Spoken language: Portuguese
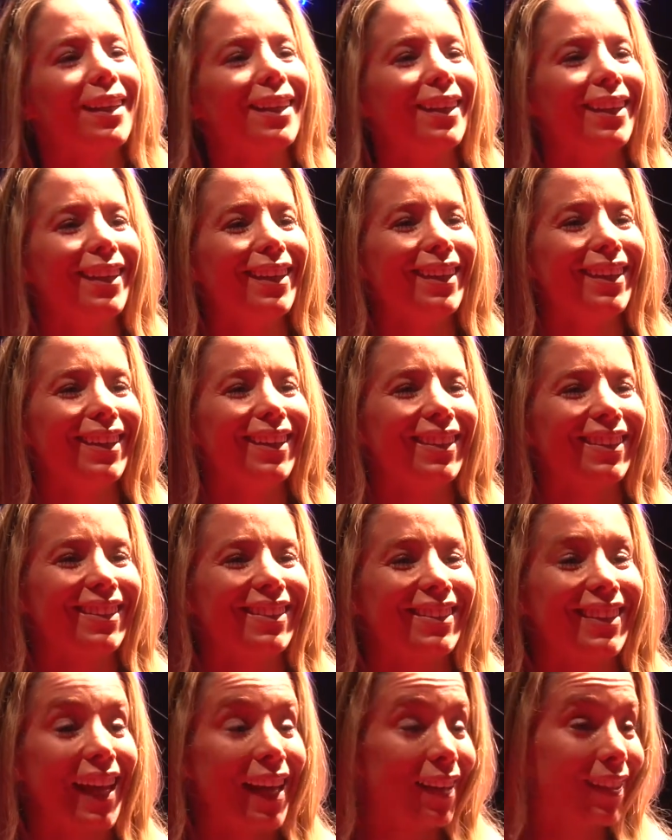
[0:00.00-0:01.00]
que
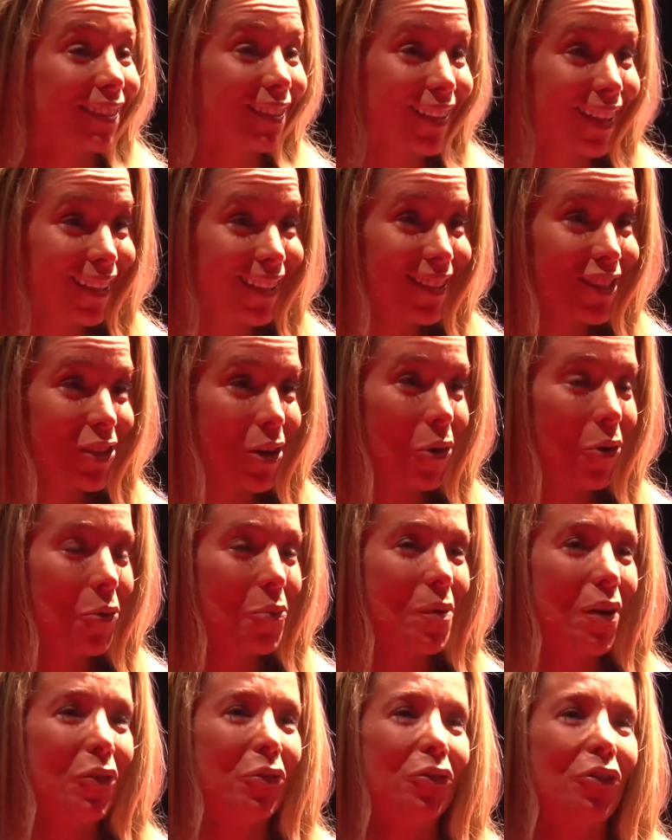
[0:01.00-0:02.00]
tenta, de
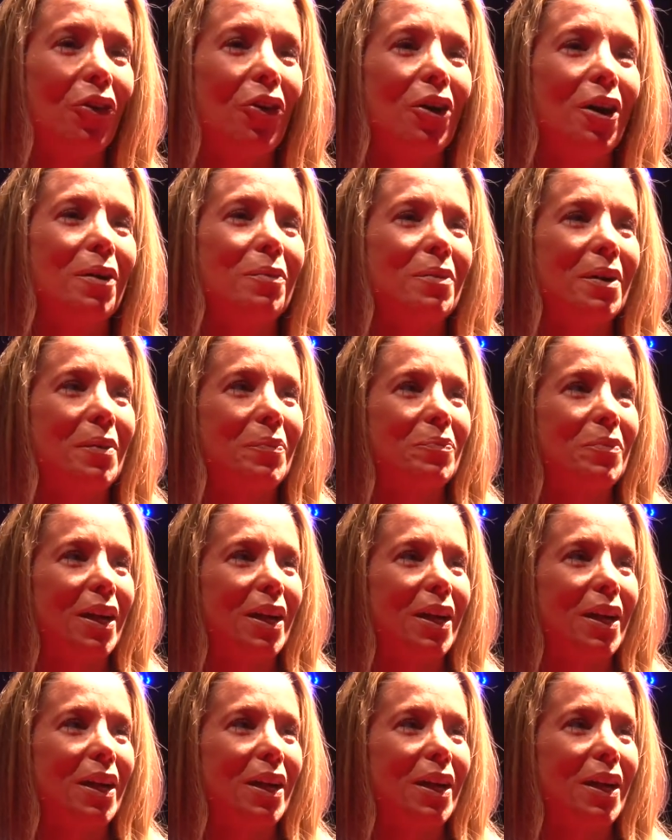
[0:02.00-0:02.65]
alguma forma,